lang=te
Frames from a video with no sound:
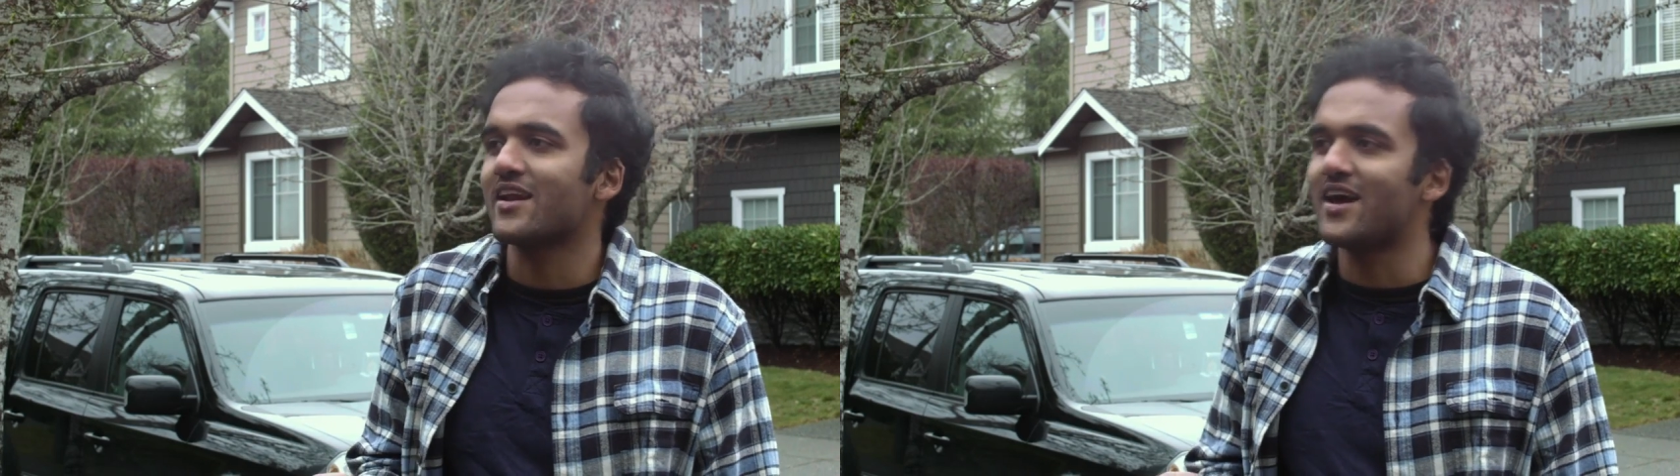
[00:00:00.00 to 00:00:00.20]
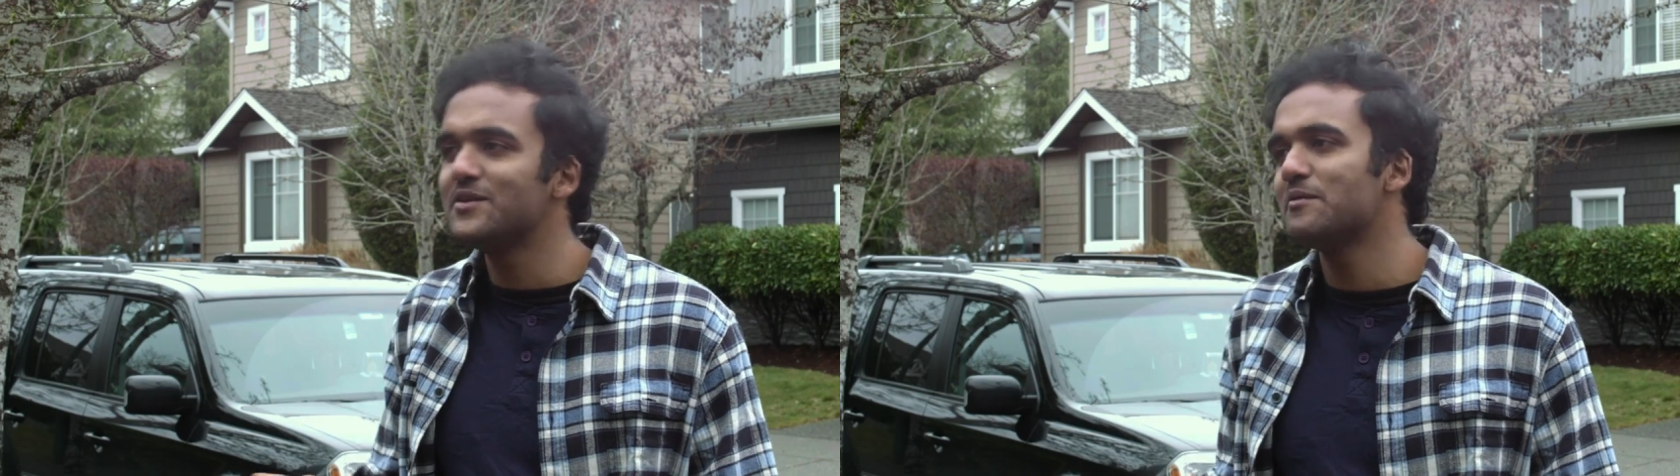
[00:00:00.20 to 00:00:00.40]

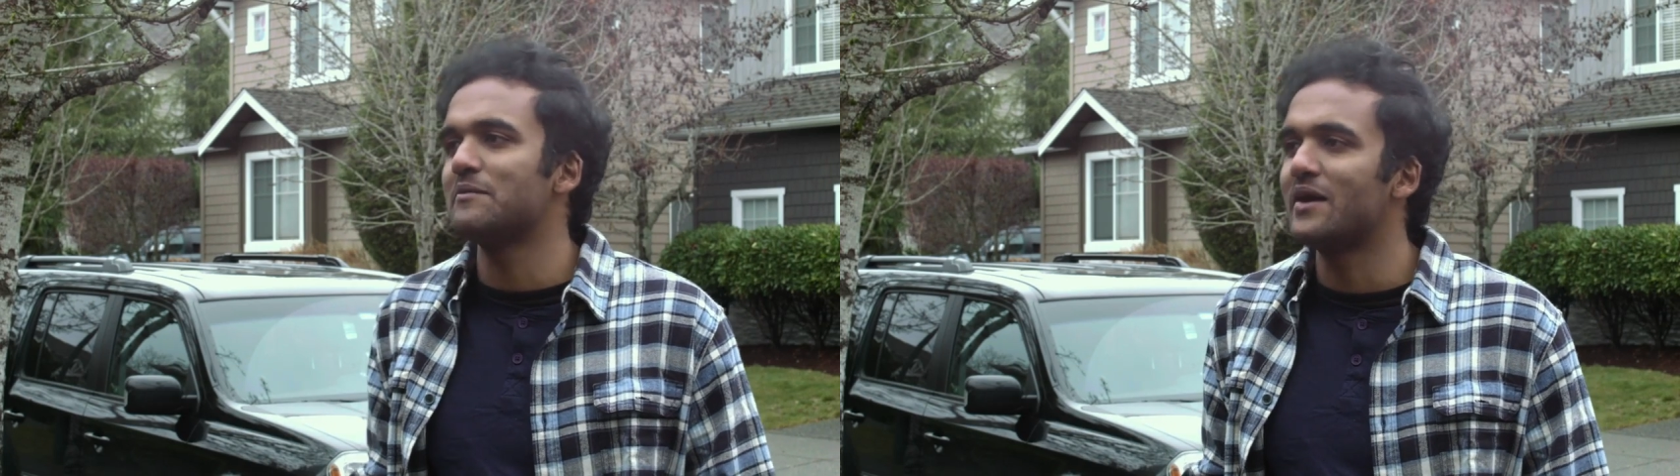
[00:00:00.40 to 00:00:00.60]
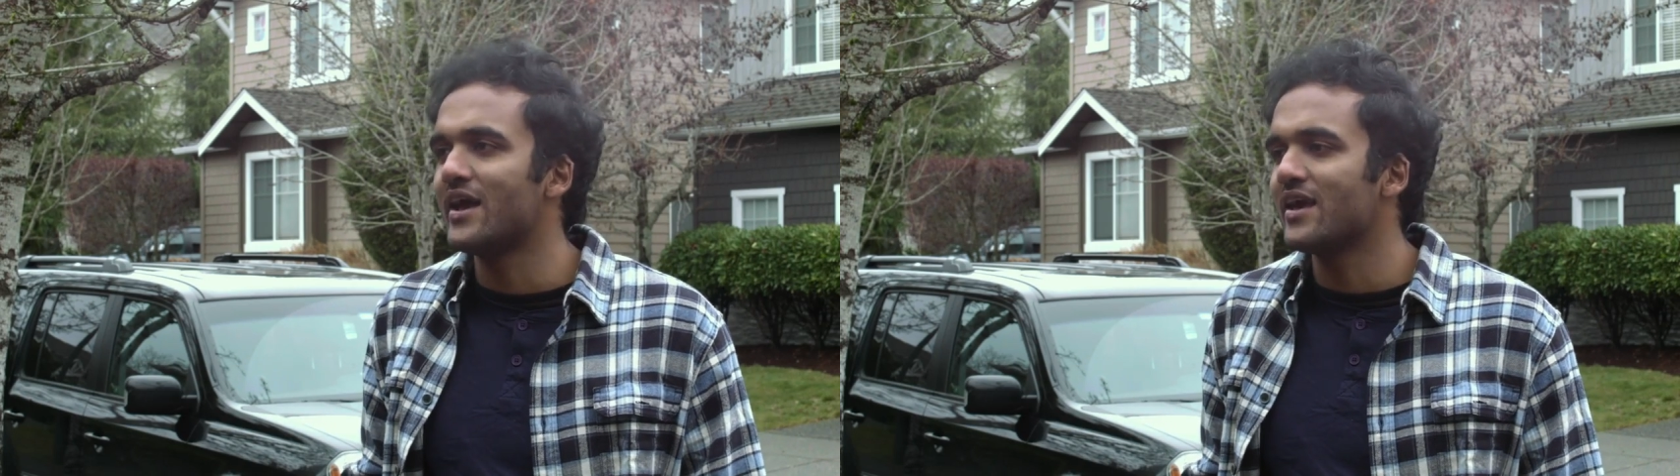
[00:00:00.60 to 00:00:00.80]
రాదు
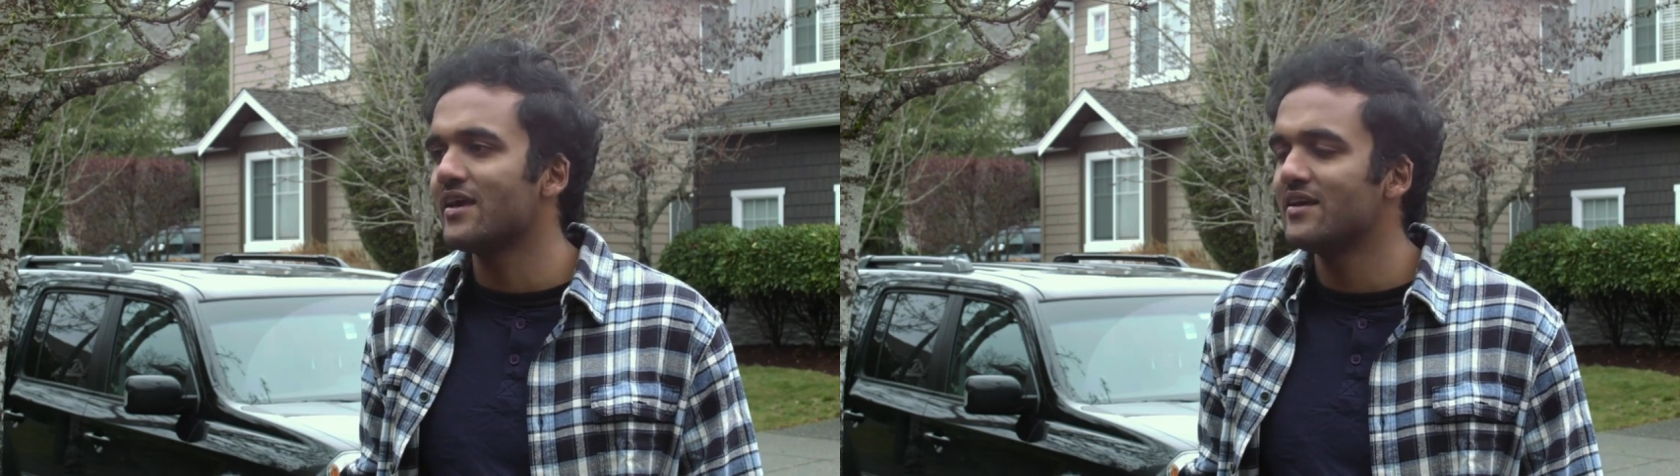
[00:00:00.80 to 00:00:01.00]
బాబాయ్